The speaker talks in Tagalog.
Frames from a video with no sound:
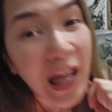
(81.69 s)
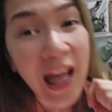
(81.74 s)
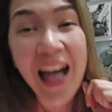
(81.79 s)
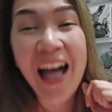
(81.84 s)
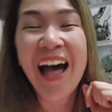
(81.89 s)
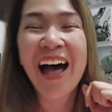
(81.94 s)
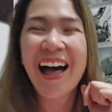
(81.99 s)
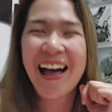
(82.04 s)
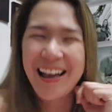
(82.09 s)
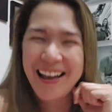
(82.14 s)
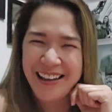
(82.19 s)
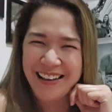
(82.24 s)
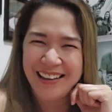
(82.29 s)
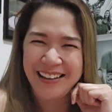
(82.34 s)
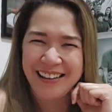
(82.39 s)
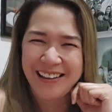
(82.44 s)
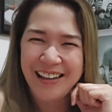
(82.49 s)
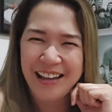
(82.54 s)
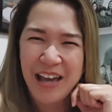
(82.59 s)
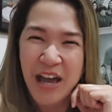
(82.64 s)
Ah, uh,
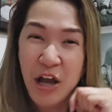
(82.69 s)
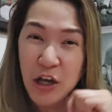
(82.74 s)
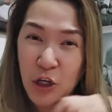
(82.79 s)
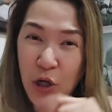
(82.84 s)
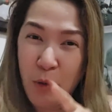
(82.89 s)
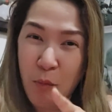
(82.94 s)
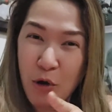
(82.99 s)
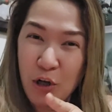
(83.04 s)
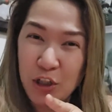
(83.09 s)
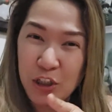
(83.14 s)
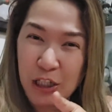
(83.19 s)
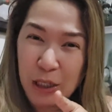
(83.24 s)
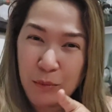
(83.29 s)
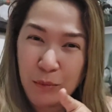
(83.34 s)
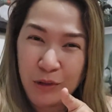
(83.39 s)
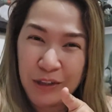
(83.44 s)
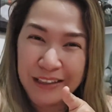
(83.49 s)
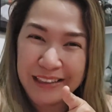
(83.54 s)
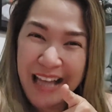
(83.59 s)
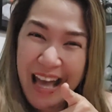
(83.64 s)
commercial
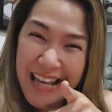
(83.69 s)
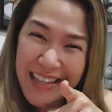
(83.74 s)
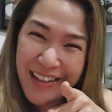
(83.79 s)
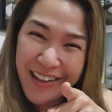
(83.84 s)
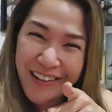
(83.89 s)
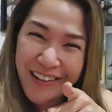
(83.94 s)
muna tayo!